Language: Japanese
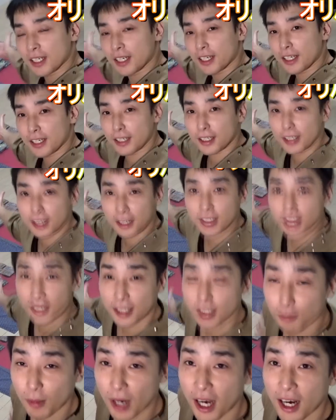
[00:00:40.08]

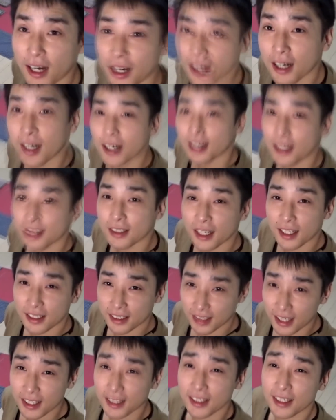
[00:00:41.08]
えー、まあ大
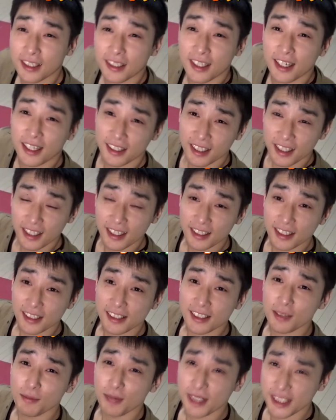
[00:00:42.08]
体大体片
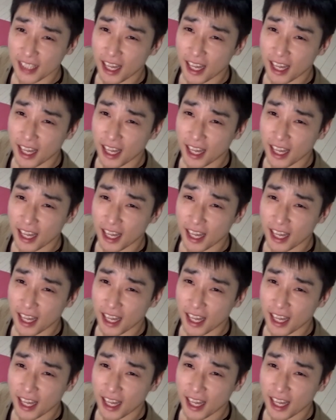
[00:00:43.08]
付きました。